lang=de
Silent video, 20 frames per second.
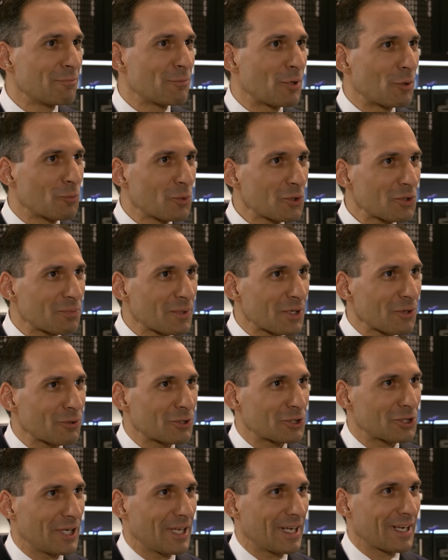Man muss mit
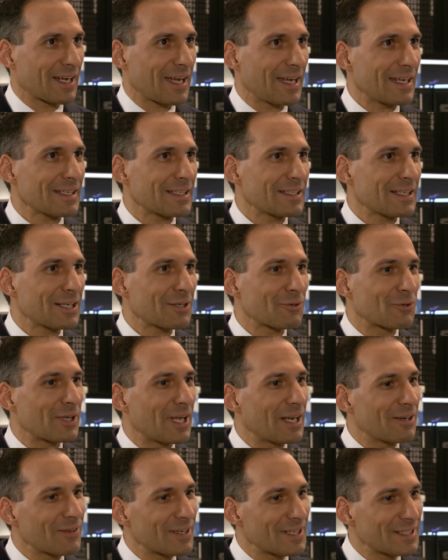Rückschlägen rechnen und
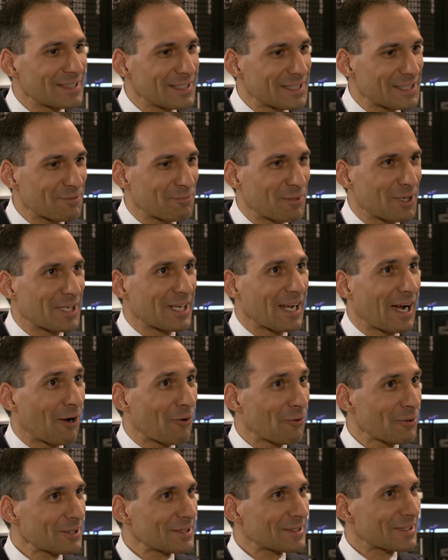entweder sitzt man die
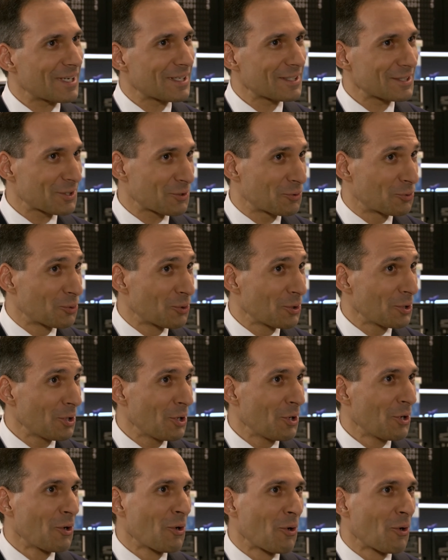aus, ganz cool,